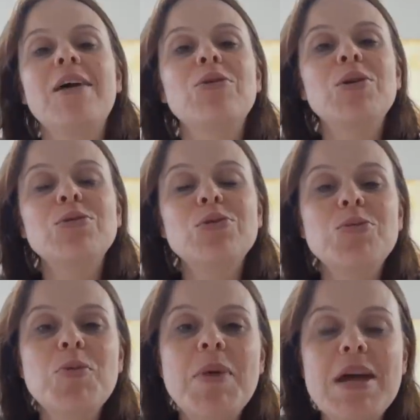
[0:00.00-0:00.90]
Eu não
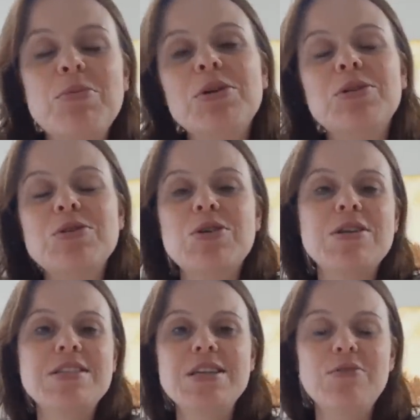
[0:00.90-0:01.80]
durmo bem porque tô
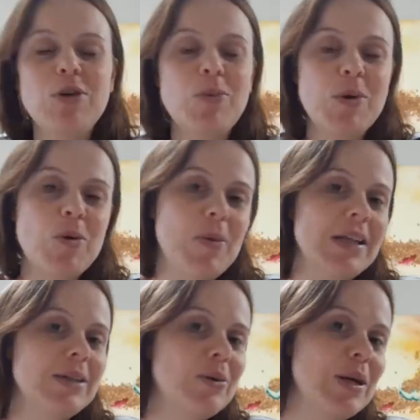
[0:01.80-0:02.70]
sozinha, fico
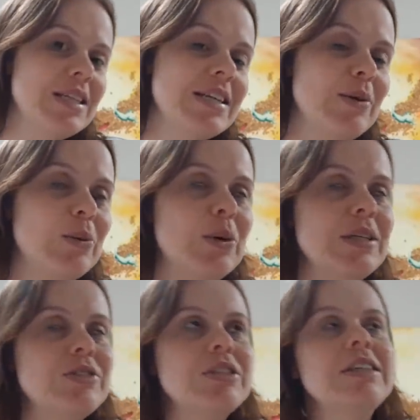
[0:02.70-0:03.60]
preocupada com eles à
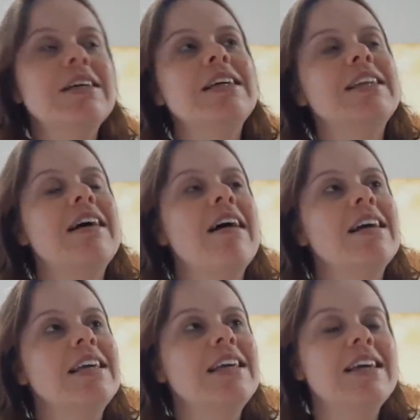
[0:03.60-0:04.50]
noite. E
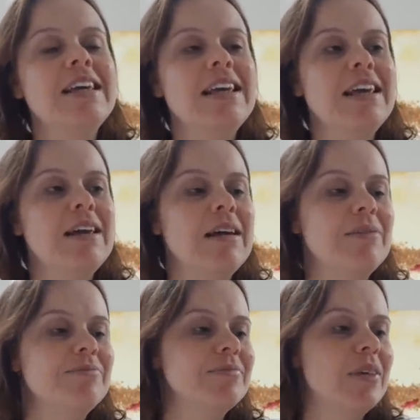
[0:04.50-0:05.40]

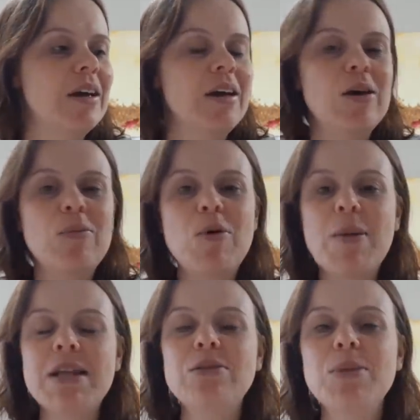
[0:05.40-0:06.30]
daí meu
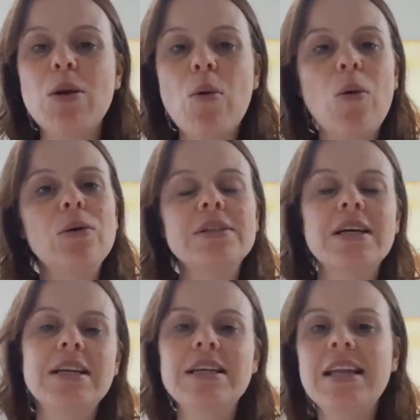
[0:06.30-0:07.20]
marido me
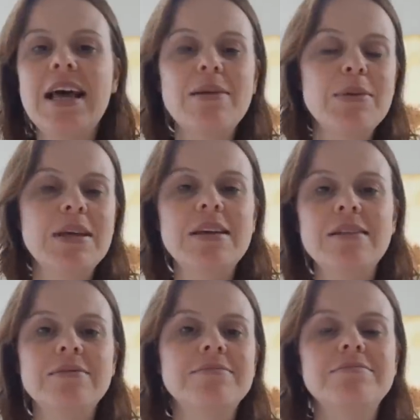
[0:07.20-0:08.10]
conta ali, né?
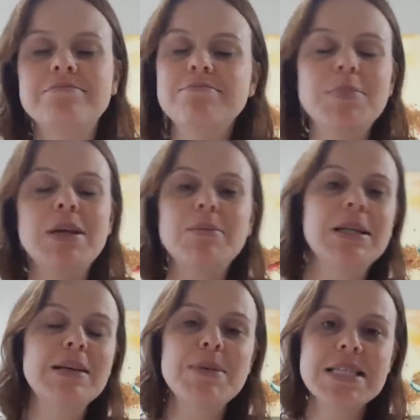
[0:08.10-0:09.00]
Me, me
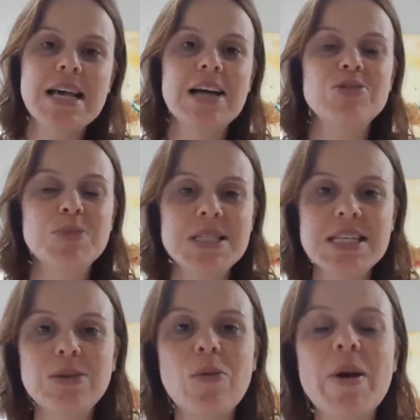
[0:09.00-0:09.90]
manda mensagem me
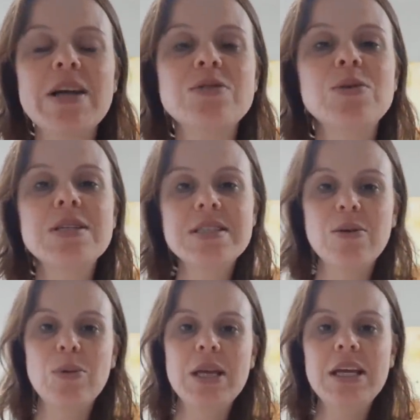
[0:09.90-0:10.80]
dizendo como é que as coisas
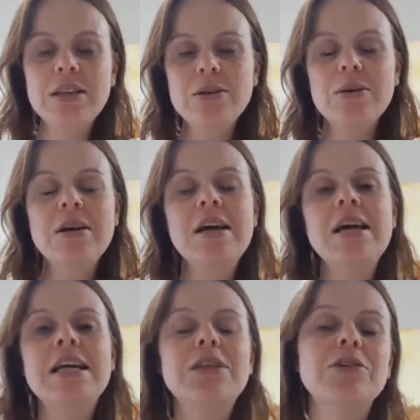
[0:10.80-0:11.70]
estão indo.
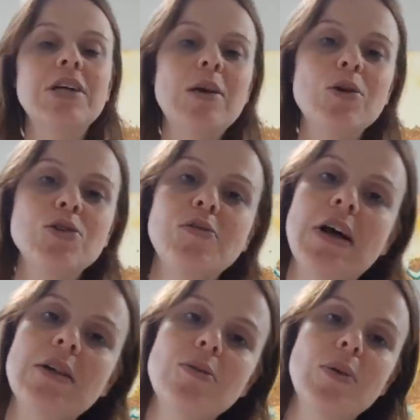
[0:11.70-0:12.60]
E toda noite eu
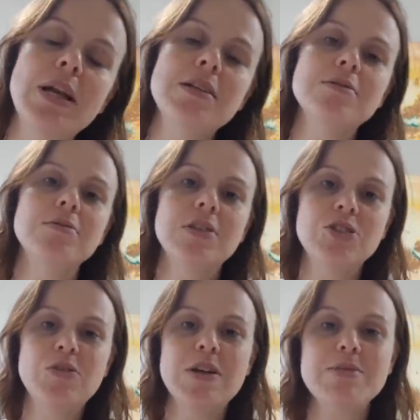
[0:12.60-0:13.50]
falo com eles, a
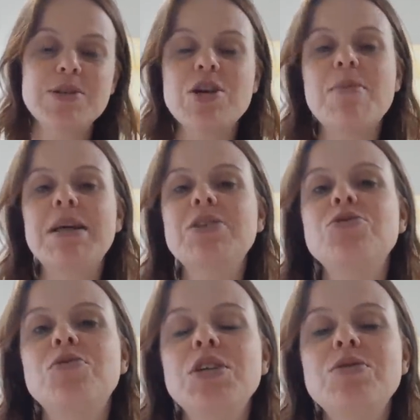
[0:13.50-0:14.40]
gente faz uma chamada
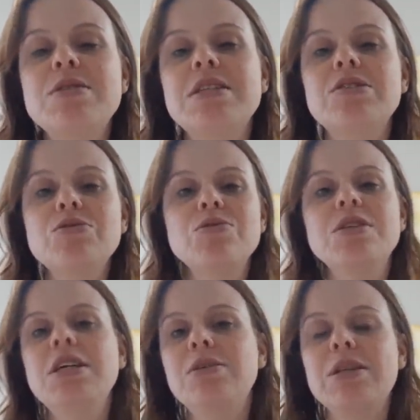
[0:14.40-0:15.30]
de vídeo assim de uns
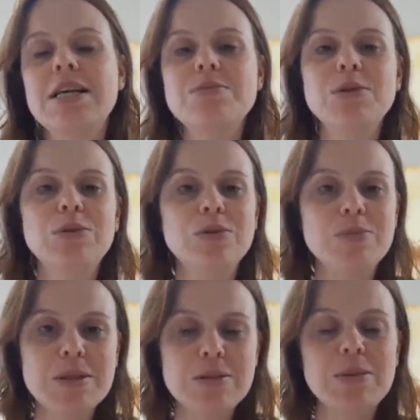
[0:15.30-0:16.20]
5, 10
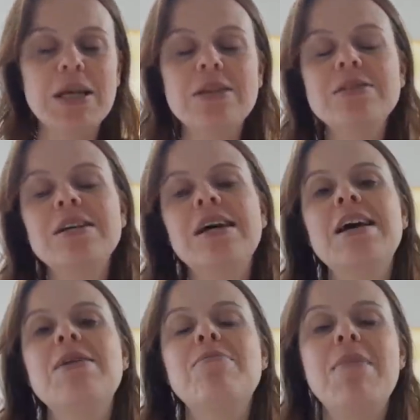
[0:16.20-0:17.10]
minutos mais ou menos.
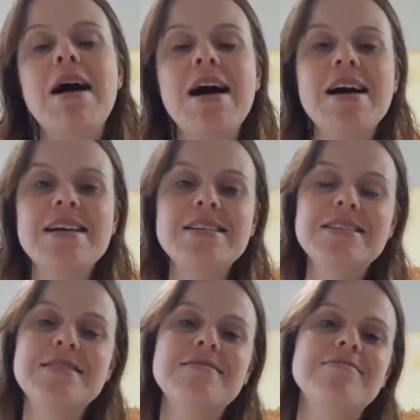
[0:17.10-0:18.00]

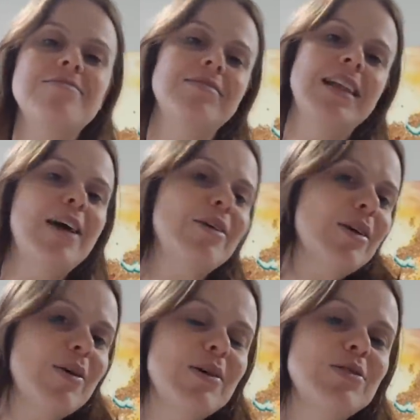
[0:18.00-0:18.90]
Mas claro que
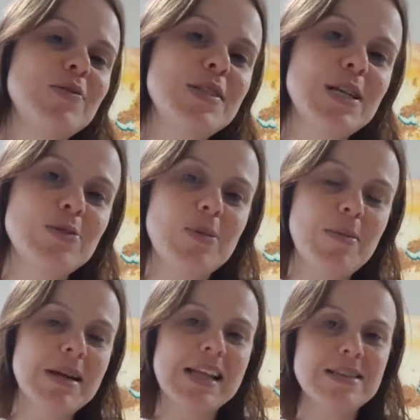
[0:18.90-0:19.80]
não é o suficiente para
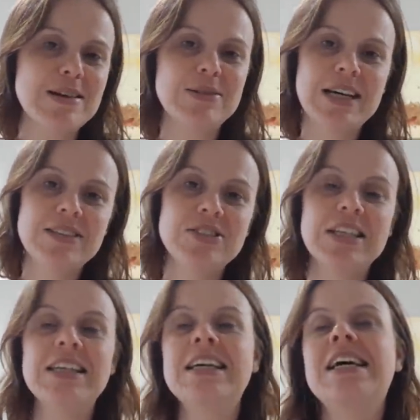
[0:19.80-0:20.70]
matar a saudade,
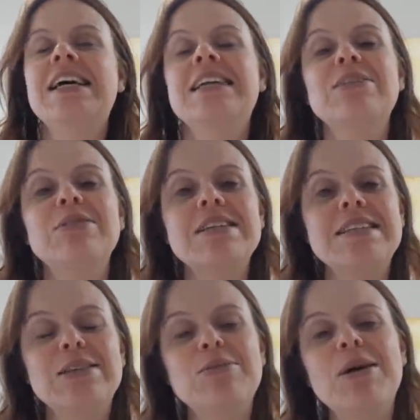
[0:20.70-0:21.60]
né? Então tá
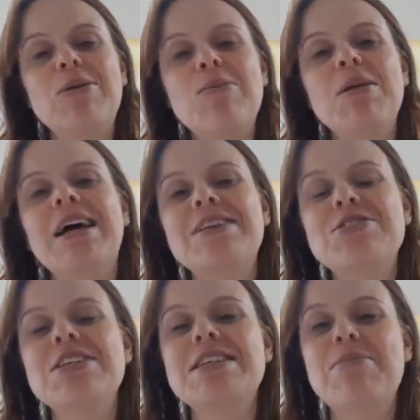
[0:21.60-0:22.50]
sendo bem
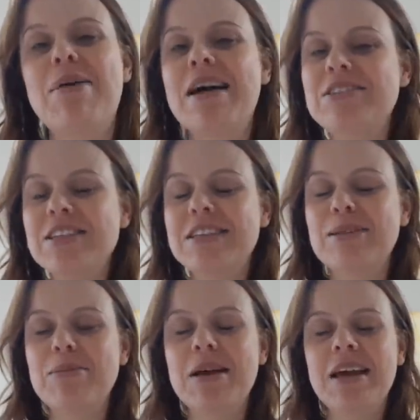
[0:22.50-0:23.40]
complicadinha essa parte aí
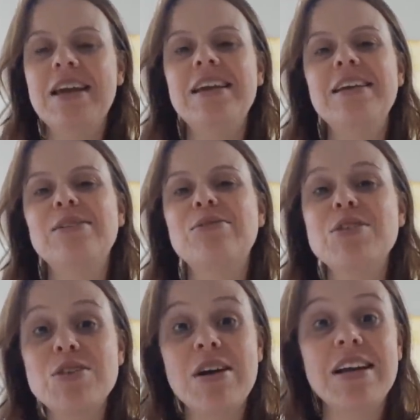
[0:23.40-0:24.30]
também. Eu não
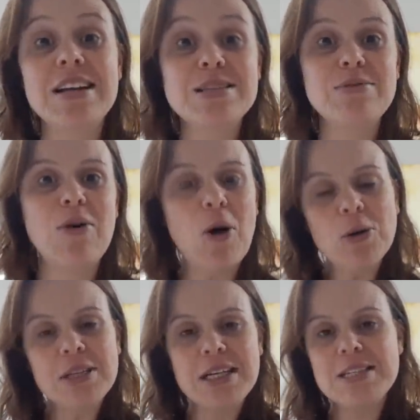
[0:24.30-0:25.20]
vejo a hora que eles
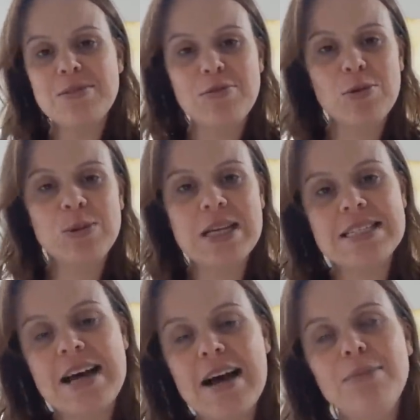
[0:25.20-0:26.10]
voltem, eles vão voltar
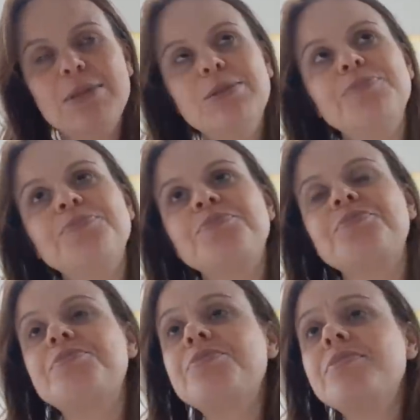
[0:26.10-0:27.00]
sábado.
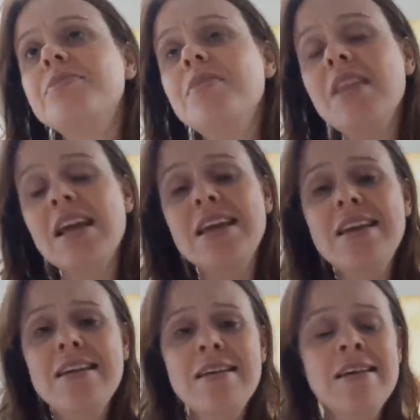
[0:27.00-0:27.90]

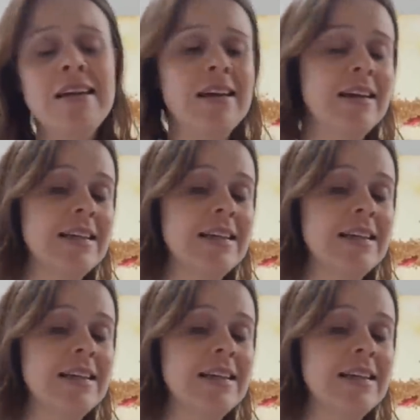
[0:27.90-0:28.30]
E